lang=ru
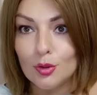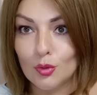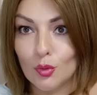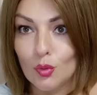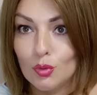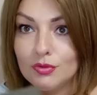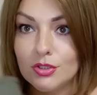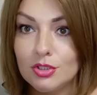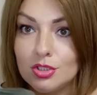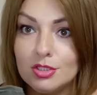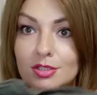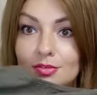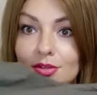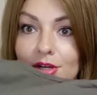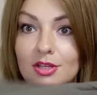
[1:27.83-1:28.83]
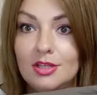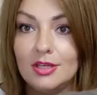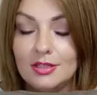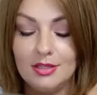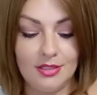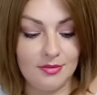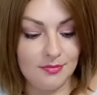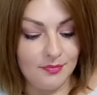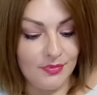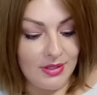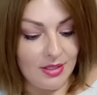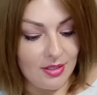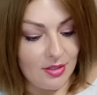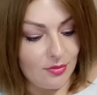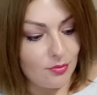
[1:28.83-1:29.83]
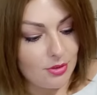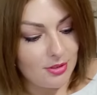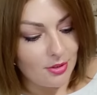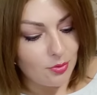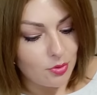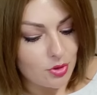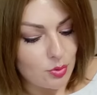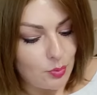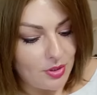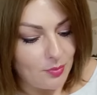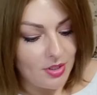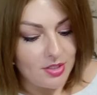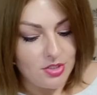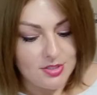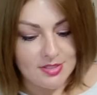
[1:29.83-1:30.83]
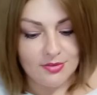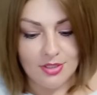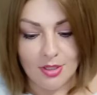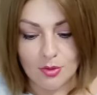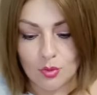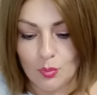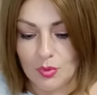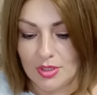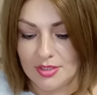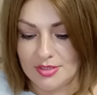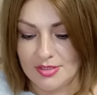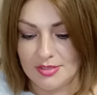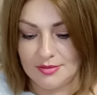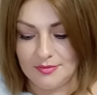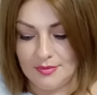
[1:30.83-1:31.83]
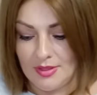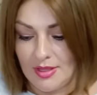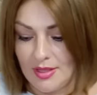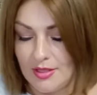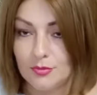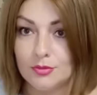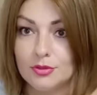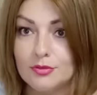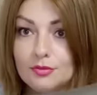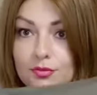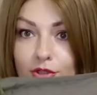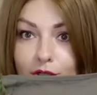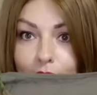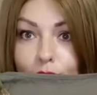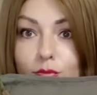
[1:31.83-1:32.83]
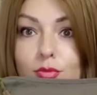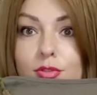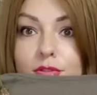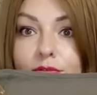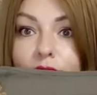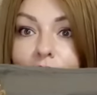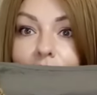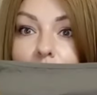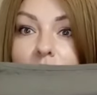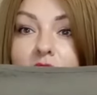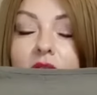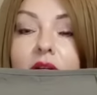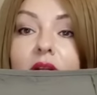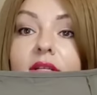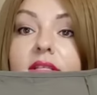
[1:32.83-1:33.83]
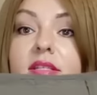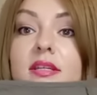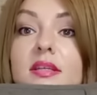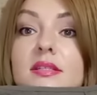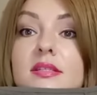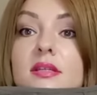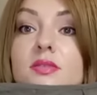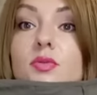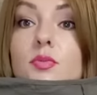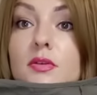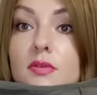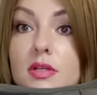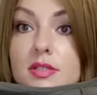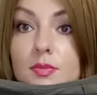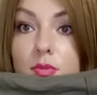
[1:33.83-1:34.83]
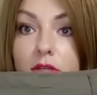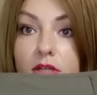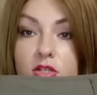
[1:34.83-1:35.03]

Кофточка невероятная. Вот такое же прям качество, как у платья. Вот в жару будет в ней вообще классно. Она, кстати, у меня в размере